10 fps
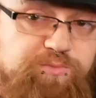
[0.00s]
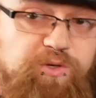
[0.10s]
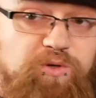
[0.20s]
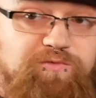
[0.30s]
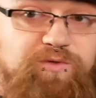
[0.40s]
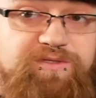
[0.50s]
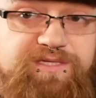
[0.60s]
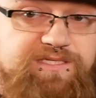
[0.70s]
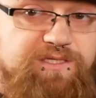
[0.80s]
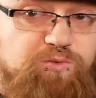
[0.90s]
Zubehör, wo in
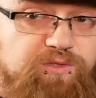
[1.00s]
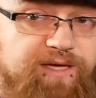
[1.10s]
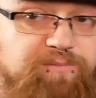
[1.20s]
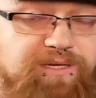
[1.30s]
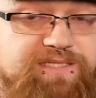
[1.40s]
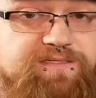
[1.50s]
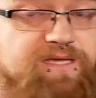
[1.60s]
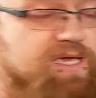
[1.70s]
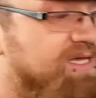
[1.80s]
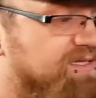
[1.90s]
diese Nut reinpasst,
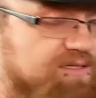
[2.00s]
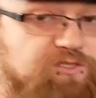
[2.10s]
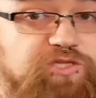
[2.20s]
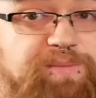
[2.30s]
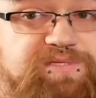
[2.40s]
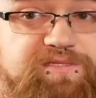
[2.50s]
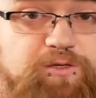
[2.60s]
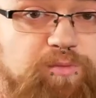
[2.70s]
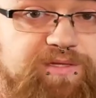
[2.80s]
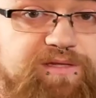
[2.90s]
dann schreibt es in die
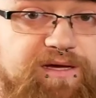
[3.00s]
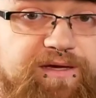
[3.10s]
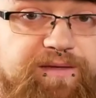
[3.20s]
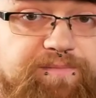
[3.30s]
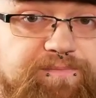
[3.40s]
Kommentare.